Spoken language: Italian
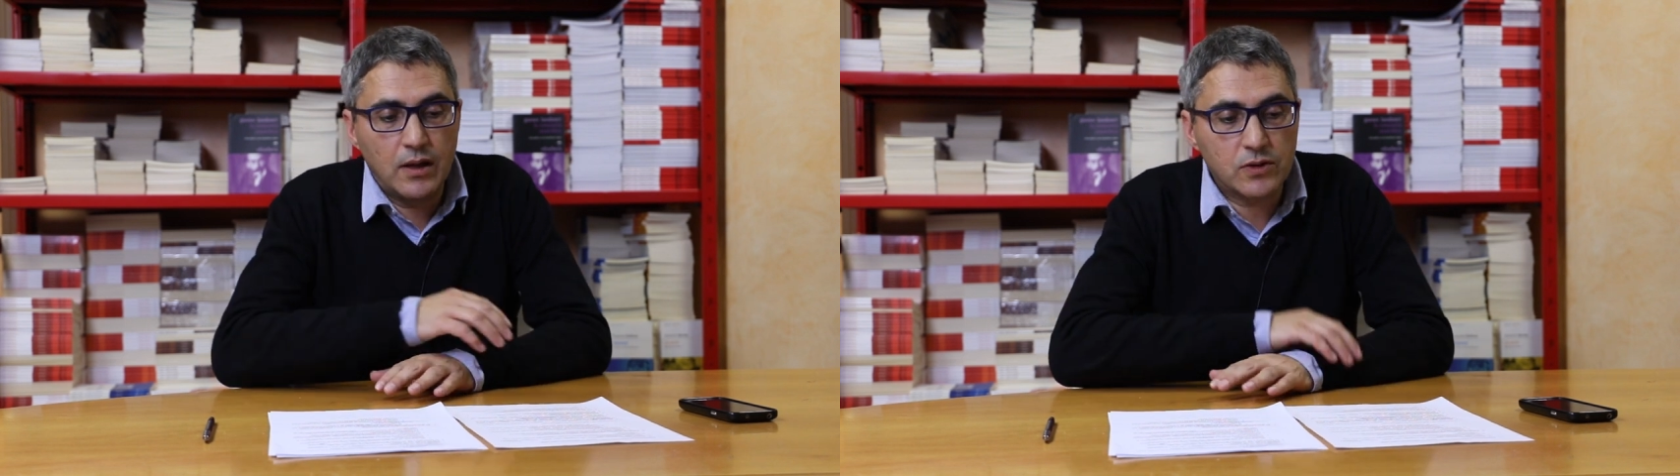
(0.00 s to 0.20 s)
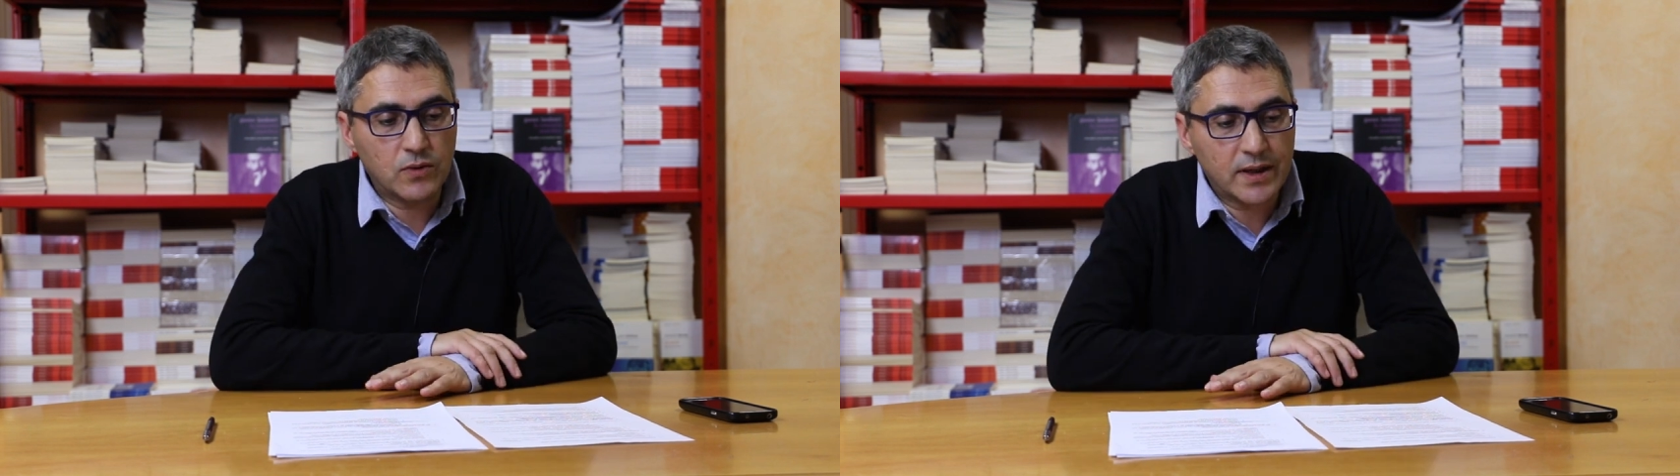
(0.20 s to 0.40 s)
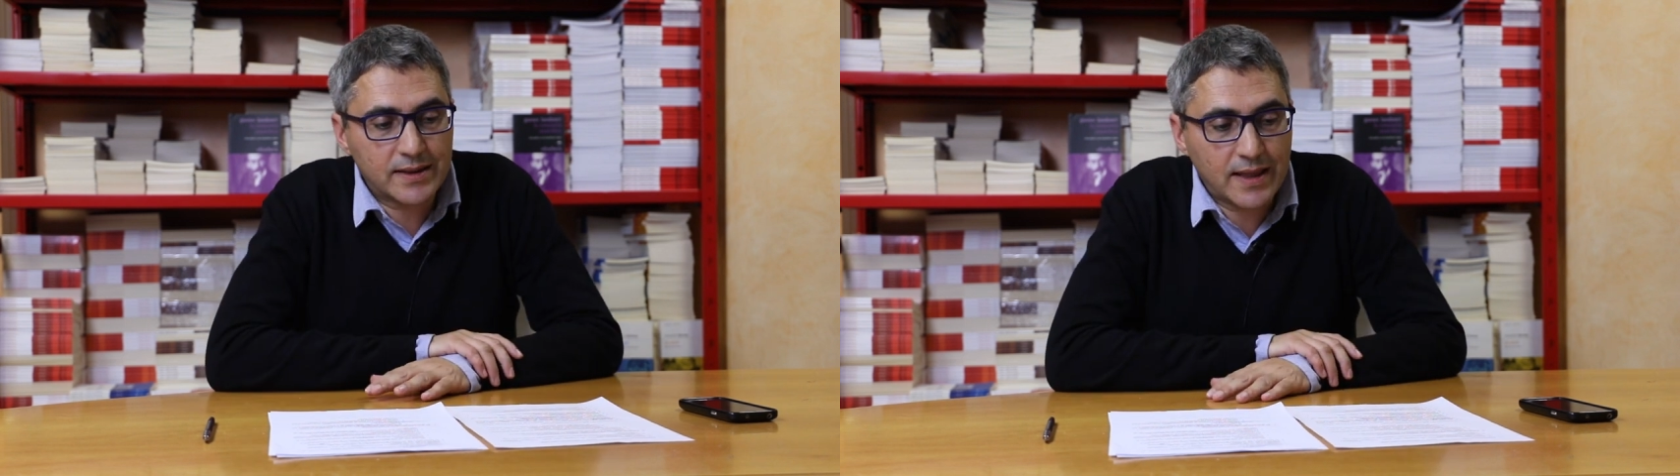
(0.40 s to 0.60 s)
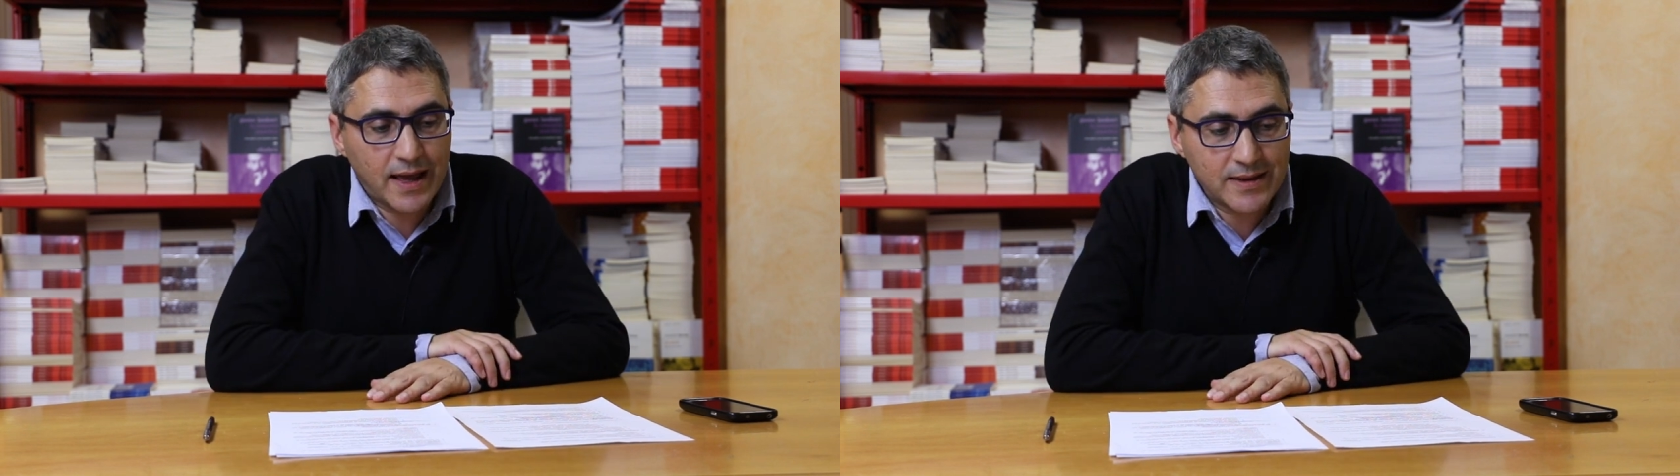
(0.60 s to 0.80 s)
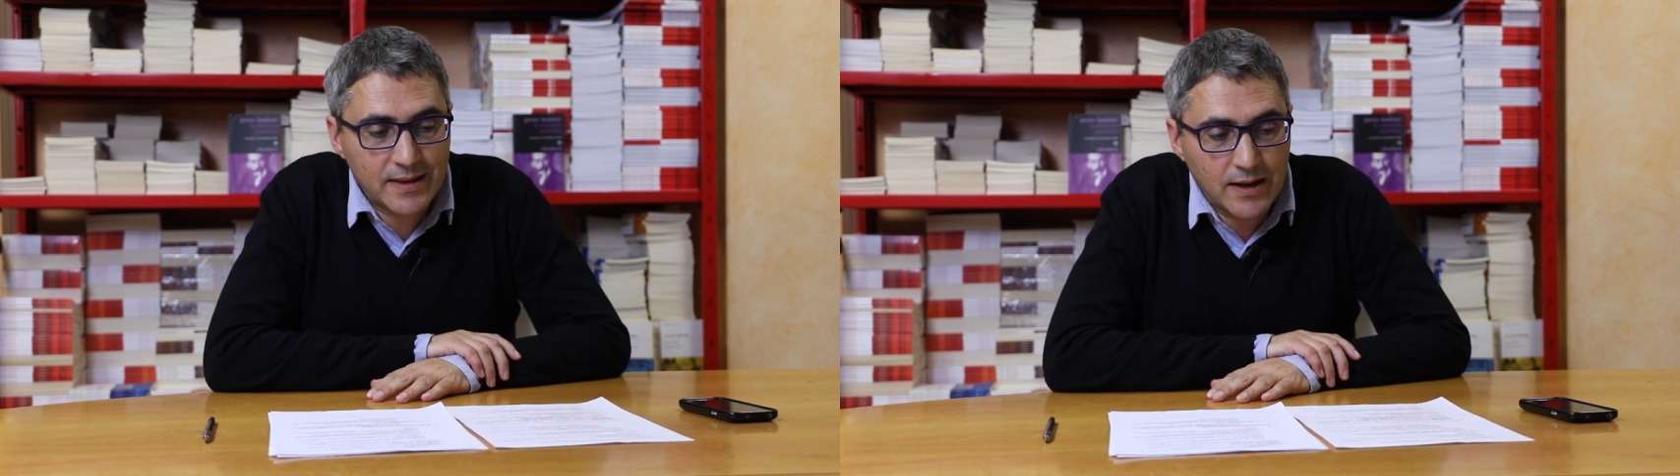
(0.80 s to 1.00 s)
sulla
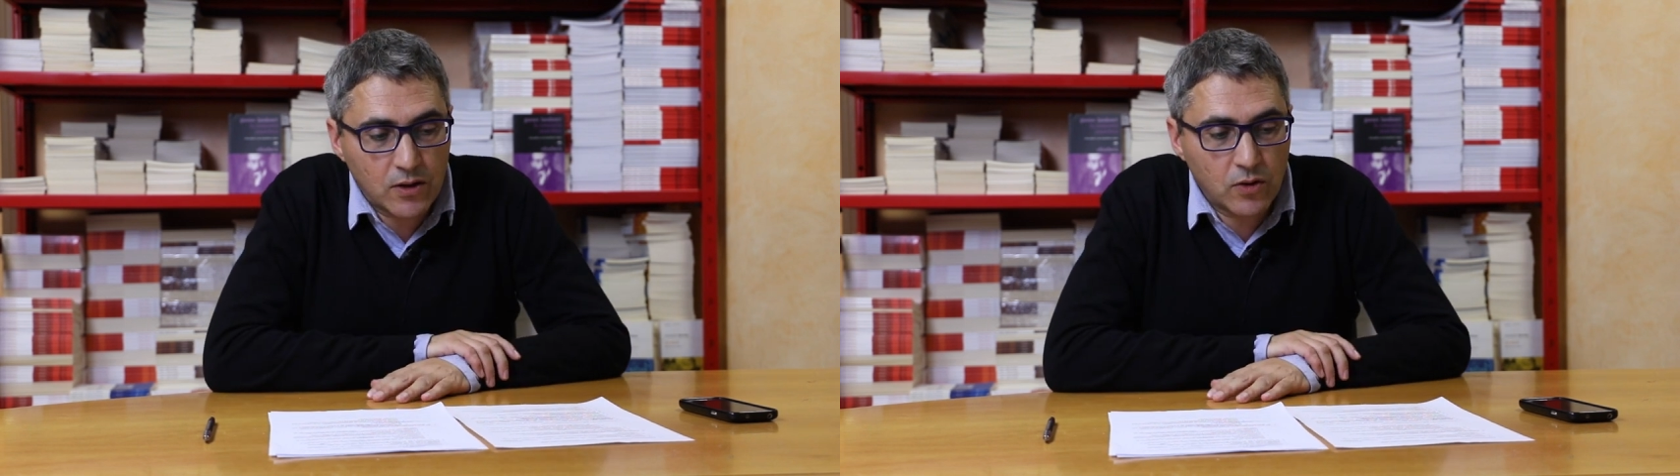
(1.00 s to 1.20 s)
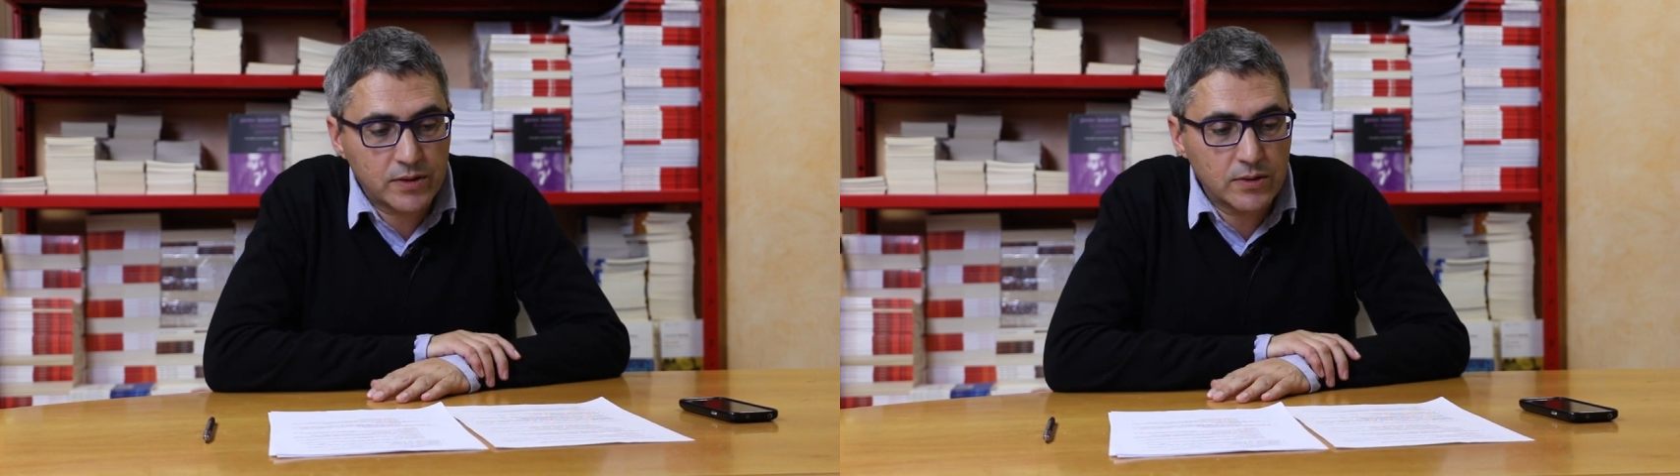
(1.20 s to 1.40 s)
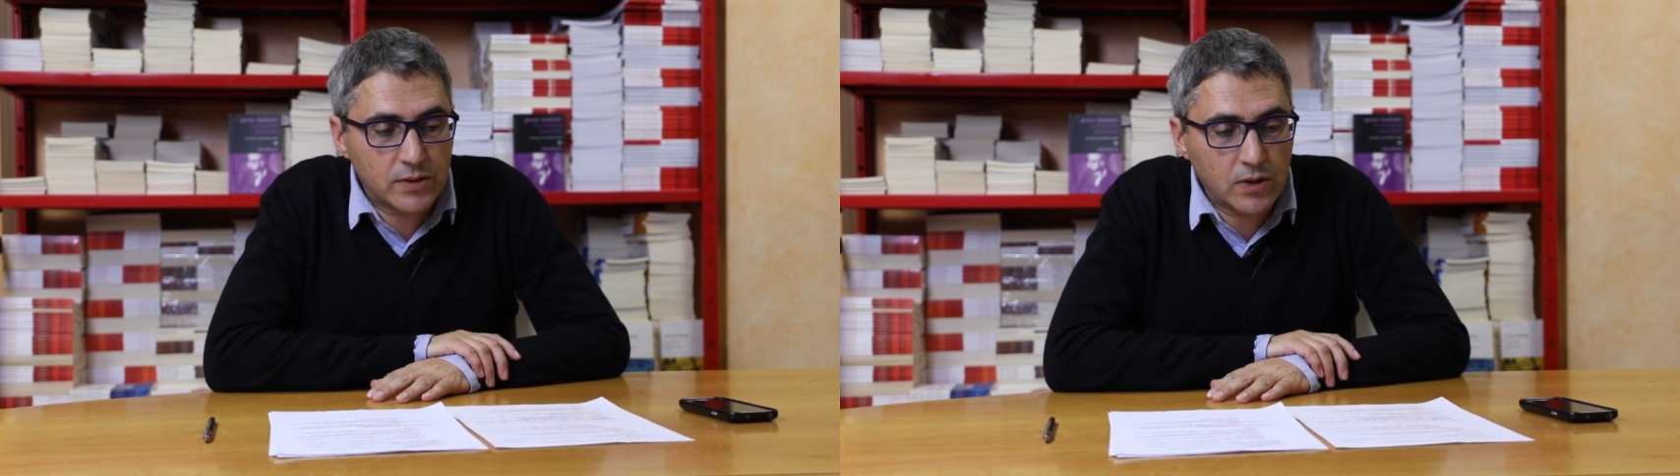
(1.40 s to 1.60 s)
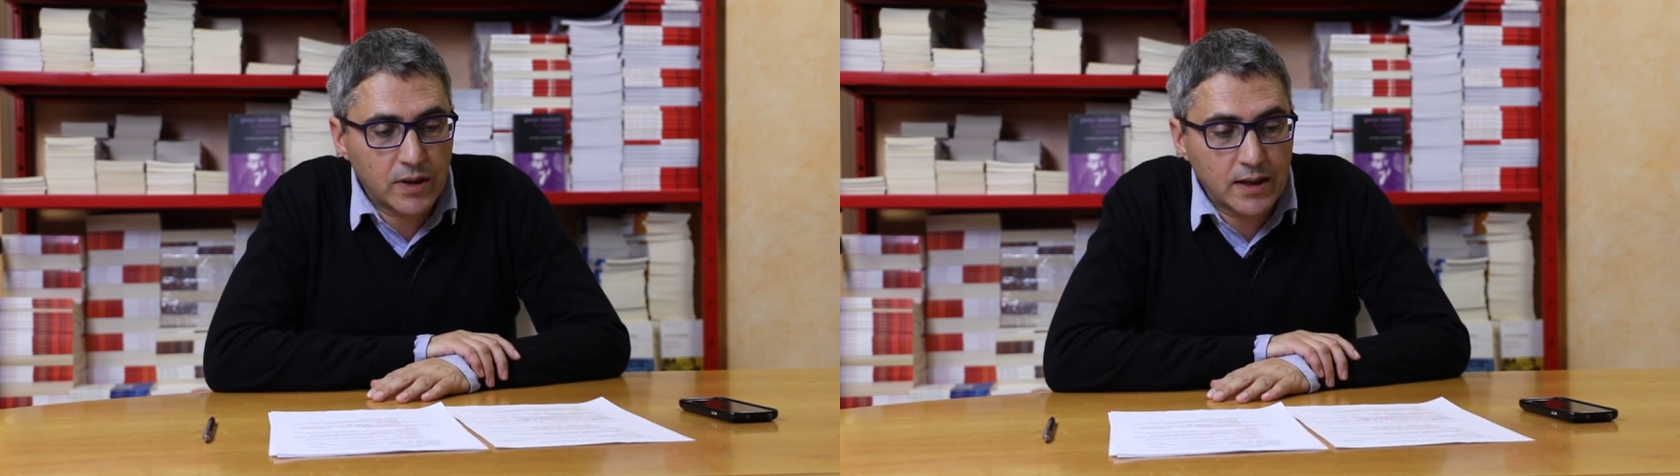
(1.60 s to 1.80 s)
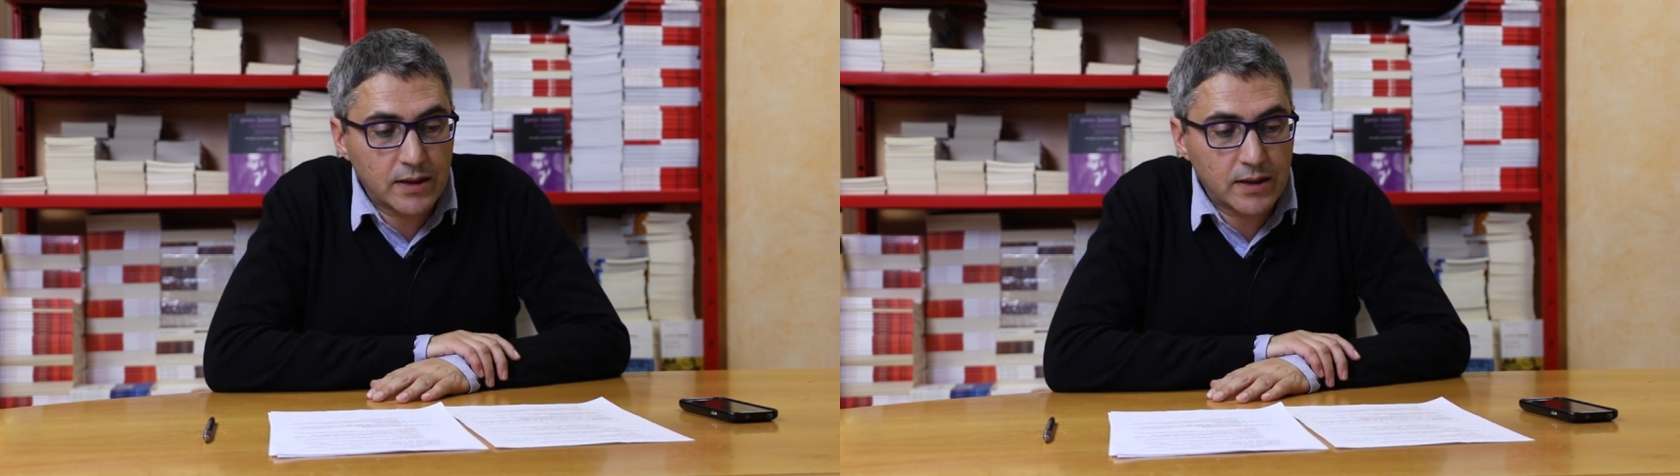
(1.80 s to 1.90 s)
strada della costruzione